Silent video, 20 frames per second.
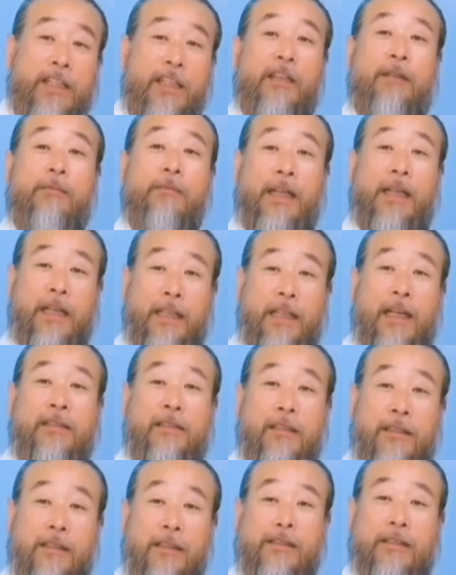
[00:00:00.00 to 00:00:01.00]
만에 나서라 하면
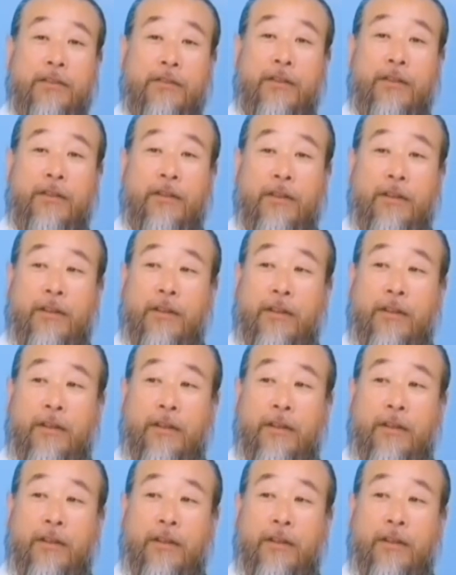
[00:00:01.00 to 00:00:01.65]
7일 만에 나설